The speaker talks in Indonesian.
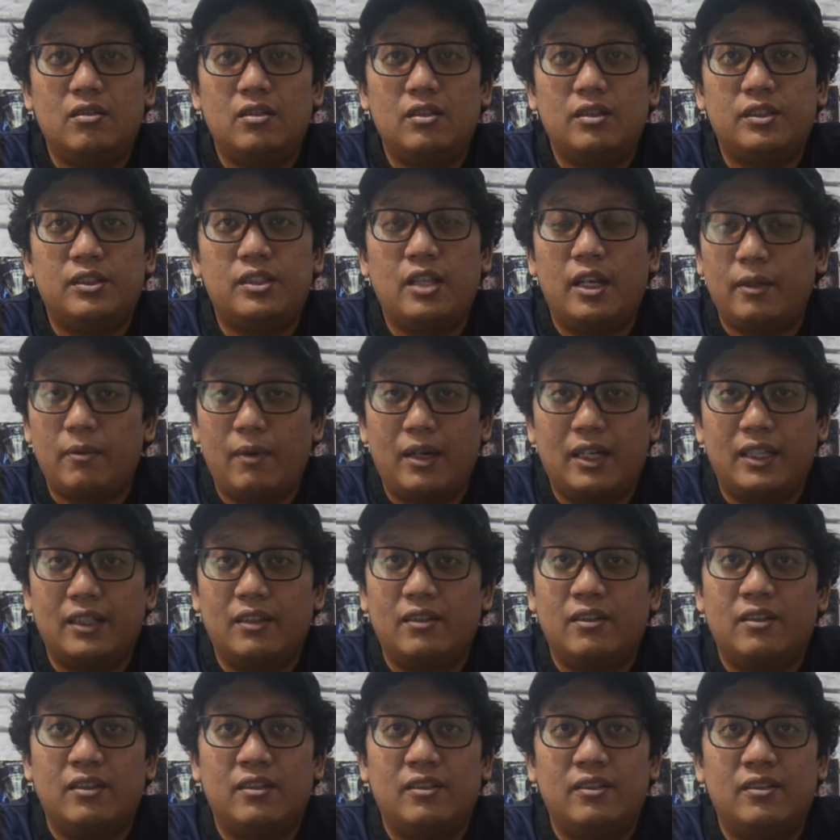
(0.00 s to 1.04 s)
jelek
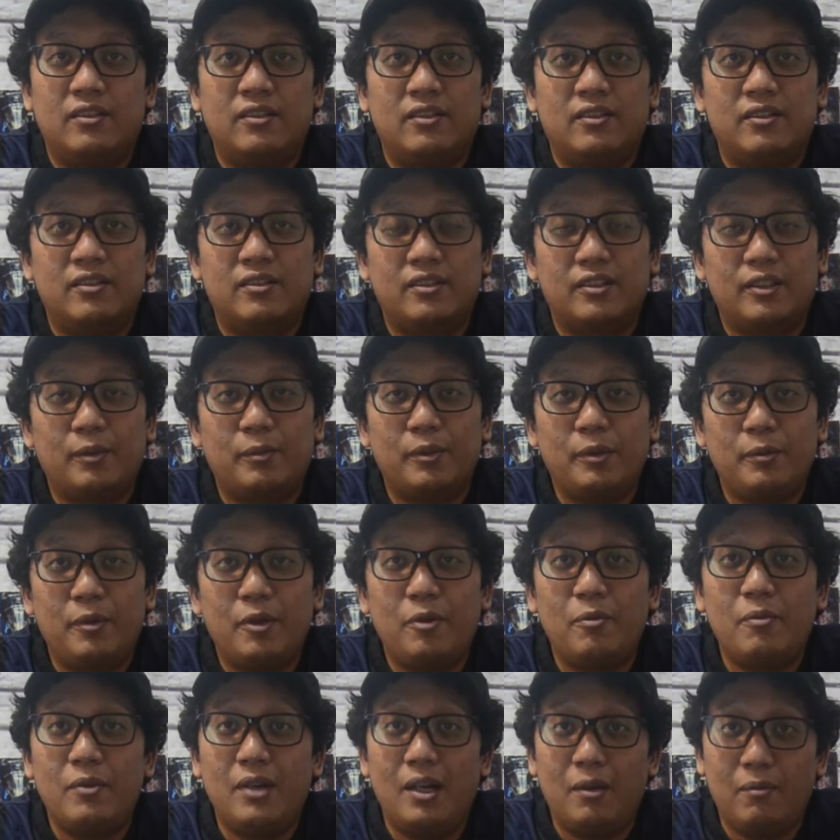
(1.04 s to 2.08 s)
banget
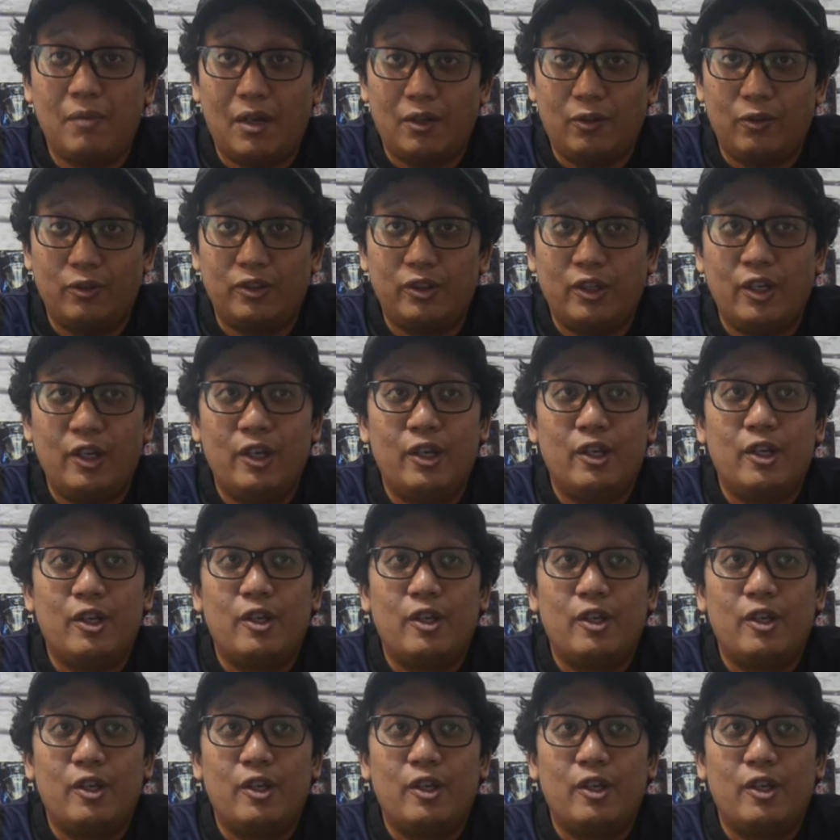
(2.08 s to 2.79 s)
teman-teman yang bilang bagus